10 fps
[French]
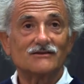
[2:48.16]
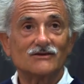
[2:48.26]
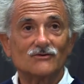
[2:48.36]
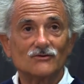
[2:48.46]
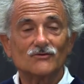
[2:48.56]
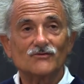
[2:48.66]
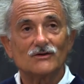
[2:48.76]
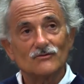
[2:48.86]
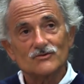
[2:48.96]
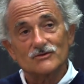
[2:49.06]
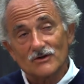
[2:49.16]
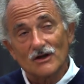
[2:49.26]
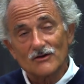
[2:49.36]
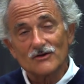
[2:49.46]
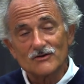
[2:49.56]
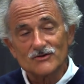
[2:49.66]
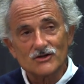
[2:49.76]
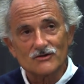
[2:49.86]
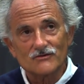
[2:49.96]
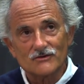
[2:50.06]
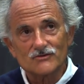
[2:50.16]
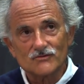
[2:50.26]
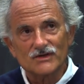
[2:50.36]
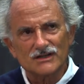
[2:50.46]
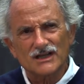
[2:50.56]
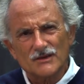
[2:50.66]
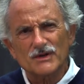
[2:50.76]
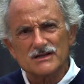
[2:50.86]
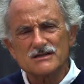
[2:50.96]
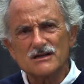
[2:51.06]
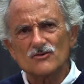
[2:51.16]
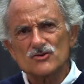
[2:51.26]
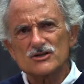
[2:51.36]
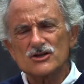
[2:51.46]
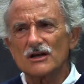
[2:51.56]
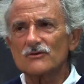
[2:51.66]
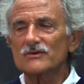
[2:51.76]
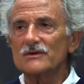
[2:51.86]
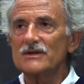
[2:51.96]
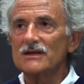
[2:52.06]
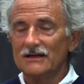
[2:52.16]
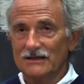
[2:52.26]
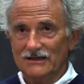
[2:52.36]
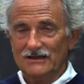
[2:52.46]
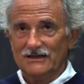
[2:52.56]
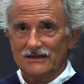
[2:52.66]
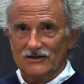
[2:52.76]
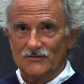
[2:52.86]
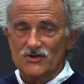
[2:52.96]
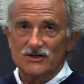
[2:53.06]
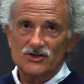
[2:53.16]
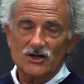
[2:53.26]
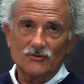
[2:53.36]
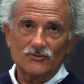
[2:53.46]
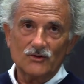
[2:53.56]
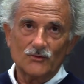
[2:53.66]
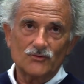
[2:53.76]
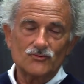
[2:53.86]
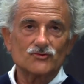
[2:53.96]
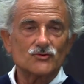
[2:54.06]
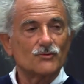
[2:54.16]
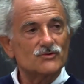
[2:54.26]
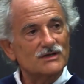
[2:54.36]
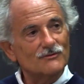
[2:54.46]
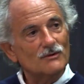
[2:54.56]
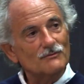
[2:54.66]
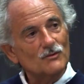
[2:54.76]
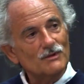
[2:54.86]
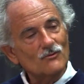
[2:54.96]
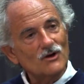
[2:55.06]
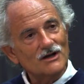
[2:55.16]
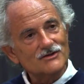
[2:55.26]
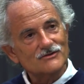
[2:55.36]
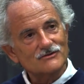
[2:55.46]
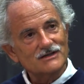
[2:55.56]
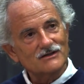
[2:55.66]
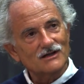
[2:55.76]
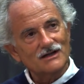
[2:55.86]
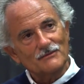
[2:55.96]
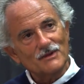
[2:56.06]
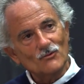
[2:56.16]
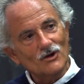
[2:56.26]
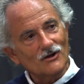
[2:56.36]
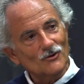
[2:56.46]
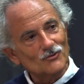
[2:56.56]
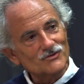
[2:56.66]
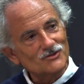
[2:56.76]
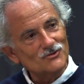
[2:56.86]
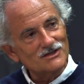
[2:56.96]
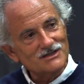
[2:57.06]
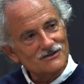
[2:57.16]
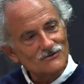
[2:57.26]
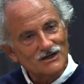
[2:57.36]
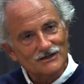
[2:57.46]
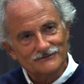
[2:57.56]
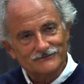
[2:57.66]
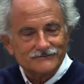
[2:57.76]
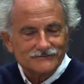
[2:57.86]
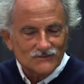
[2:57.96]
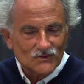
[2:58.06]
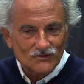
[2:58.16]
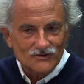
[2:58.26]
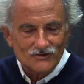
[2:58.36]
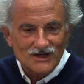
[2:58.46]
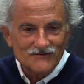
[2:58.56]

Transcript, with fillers: dans les cours de philo, euh, j'ai un souvenir très précis, alors je l'ai déjà raconté, mais comme je l'ai déjà raconté, on peut toujours se poser des problèmes de mémoire, se dire ah, la mémoire reconstitue les histoires. Donc euh,